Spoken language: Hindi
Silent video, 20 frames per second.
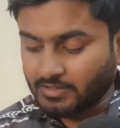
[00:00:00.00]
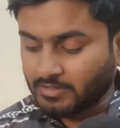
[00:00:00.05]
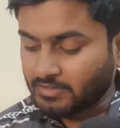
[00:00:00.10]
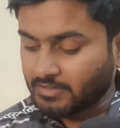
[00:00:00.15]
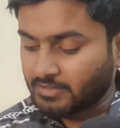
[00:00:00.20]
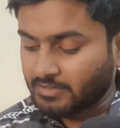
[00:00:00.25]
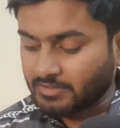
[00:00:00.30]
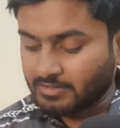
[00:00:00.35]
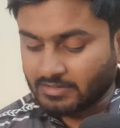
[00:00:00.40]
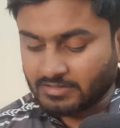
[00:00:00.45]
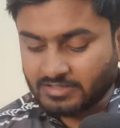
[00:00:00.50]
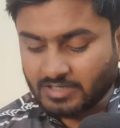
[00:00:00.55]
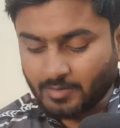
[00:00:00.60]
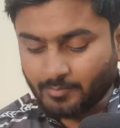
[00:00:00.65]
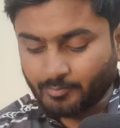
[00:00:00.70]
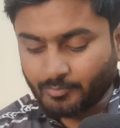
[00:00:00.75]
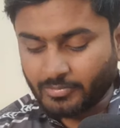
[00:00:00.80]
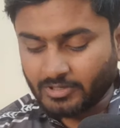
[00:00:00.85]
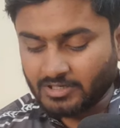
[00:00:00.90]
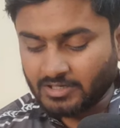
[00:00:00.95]

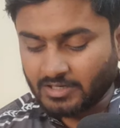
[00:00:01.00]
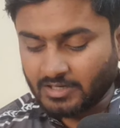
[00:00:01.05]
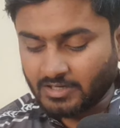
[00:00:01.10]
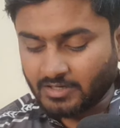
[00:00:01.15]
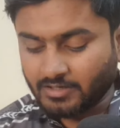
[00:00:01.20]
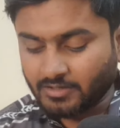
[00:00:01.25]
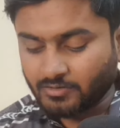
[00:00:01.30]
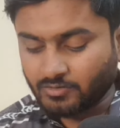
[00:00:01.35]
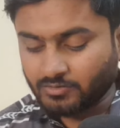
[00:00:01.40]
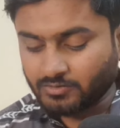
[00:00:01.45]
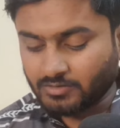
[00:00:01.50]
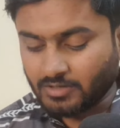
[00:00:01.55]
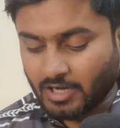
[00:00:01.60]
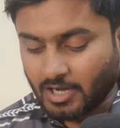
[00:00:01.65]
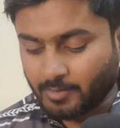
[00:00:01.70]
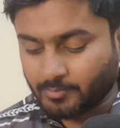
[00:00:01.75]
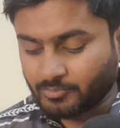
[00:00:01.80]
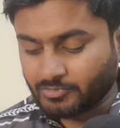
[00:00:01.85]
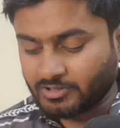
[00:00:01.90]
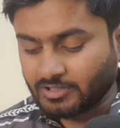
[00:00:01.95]
एग्जाम्पल अगर
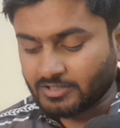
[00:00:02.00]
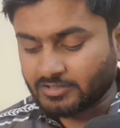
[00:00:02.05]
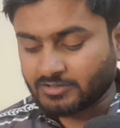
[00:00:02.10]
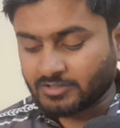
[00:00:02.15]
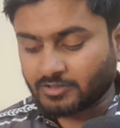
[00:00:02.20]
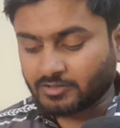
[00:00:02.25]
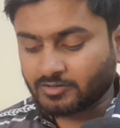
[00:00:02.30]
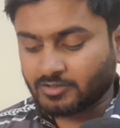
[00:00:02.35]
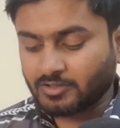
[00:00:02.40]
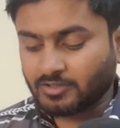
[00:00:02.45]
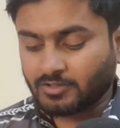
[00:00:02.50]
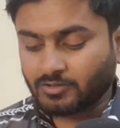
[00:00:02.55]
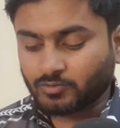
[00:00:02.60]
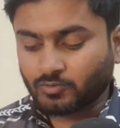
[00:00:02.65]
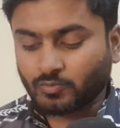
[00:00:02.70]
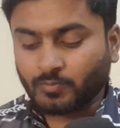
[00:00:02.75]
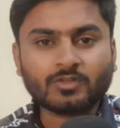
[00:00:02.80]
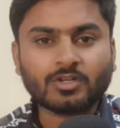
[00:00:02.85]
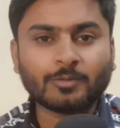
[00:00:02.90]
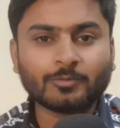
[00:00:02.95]
आप दे सकते हैं
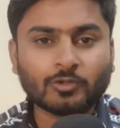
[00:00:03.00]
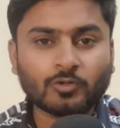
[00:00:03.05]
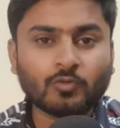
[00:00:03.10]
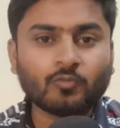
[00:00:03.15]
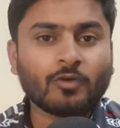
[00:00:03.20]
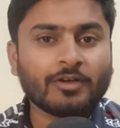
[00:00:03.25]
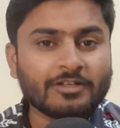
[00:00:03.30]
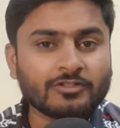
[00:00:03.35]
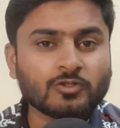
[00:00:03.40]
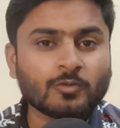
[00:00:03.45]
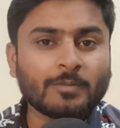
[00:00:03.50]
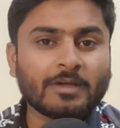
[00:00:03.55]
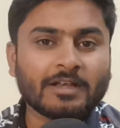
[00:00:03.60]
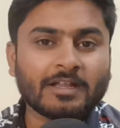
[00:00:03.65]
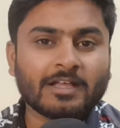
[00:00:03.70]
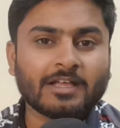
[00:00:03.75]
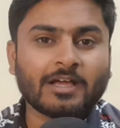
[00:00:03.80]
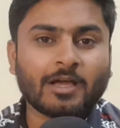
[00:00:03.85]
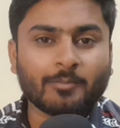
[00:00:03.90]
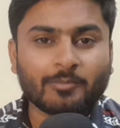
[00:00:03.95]
तो अब देखो वही जो
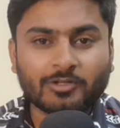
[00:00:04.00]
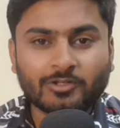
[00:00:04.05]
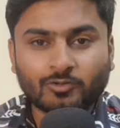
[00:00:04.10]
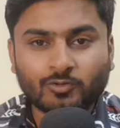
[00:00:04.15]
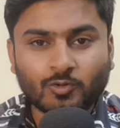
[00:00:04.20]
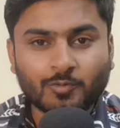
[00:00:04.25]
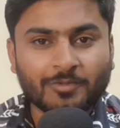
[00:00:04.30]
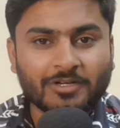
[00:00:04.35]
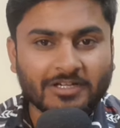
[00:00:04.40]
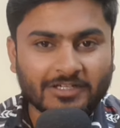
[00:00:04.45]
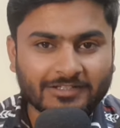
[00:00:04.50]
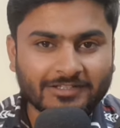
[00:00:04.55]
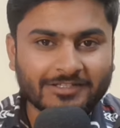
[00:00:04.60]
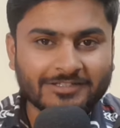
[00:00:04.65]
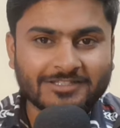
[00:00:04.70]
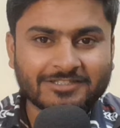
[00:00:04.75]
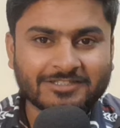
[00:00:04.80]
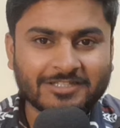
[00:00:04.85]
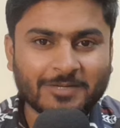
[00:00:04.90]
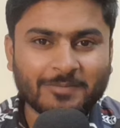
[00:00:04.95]
मैंने अभी दो मिनट तक
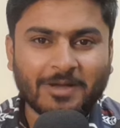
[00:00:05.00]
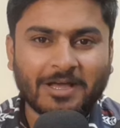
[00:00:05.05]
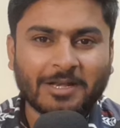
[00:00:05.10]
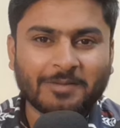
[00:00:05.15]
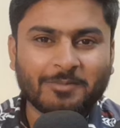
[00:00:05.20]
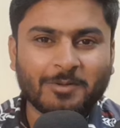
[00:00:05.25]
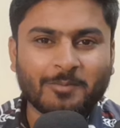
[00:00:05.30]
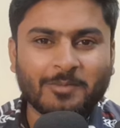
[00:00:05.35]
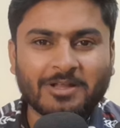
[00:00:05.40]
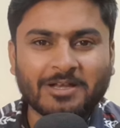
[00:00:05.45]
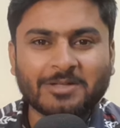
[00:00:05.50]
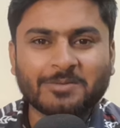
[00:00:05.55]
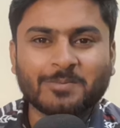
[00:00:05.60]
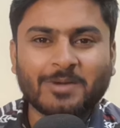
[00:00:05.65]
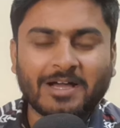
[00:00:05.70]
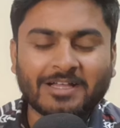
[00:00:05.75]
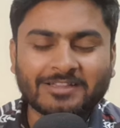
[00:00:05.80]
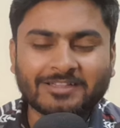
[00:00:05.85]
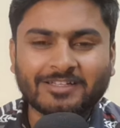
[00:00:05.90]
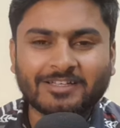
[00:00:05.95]
जिसके बारे में मैंने
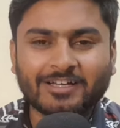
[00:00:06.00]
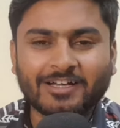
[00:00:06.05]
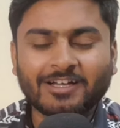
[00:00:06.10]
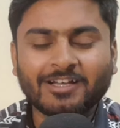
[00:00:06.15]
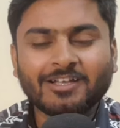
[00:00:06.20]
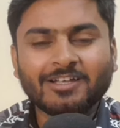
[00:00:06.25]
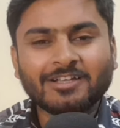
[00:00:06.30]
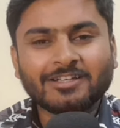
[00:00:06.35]
बात किया